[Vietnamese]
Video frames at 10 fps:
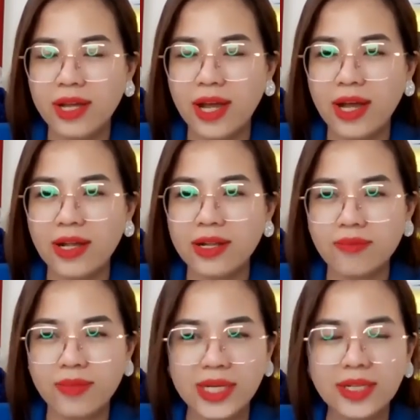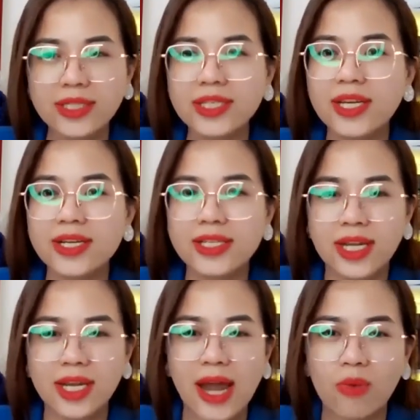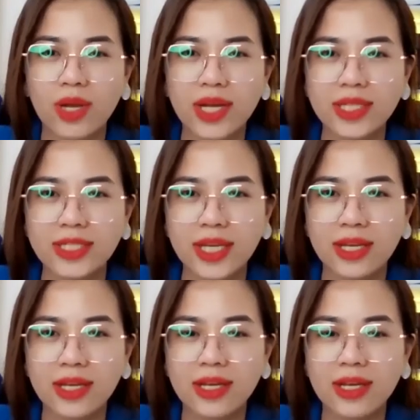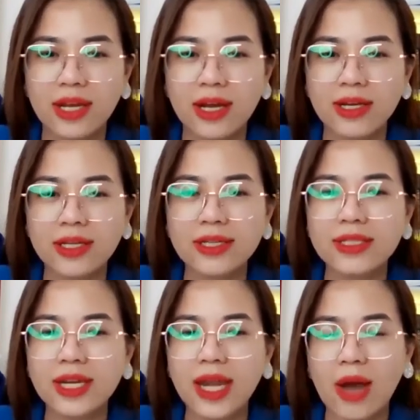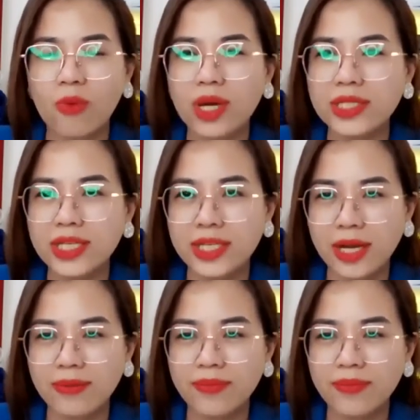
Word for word: à mình cứ kiên trì đọc được các anh chị à, kiên trì đọc các anh chị nhé